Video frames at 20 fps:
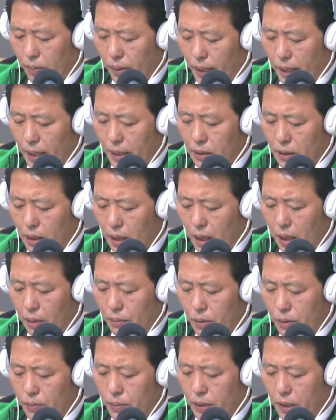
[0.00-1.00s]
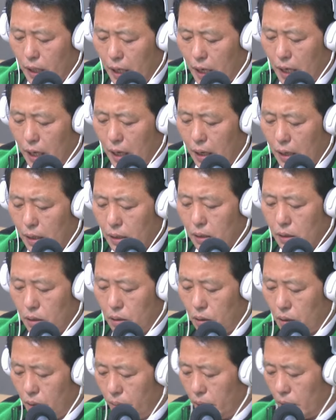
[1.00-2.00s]
바라는 사람입니다.
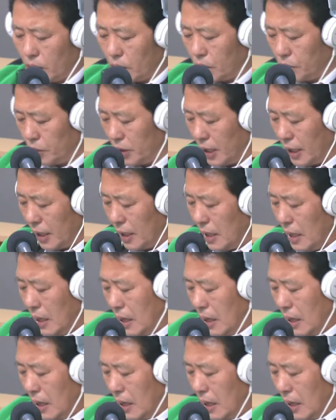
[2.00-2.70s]
이렇게 밝혔습니다.